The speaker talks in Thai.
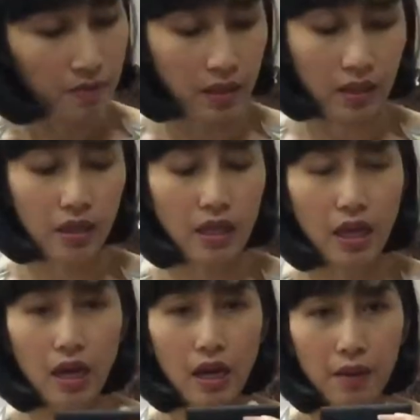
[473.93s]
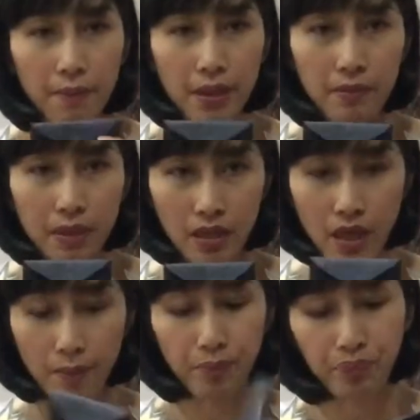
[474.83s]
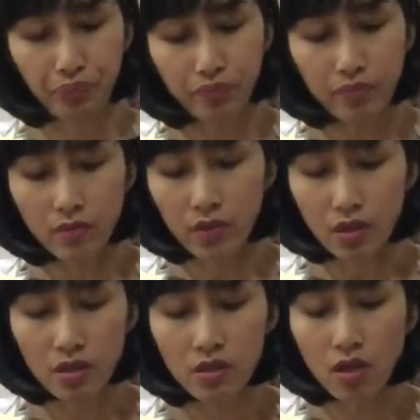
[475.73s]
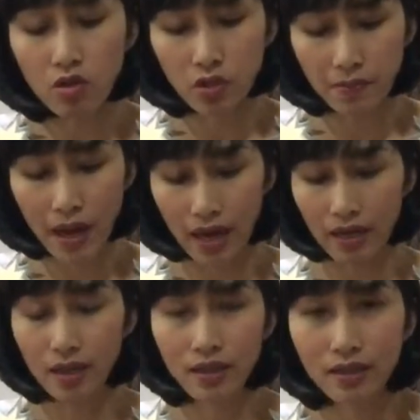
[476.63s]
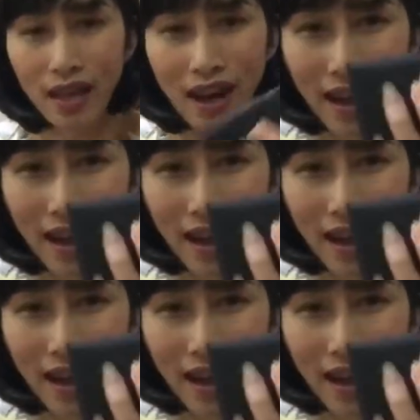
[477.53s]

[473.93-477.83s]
มีนี่เลยค่ะเป็นเหมือนกับซองจดหมายน่า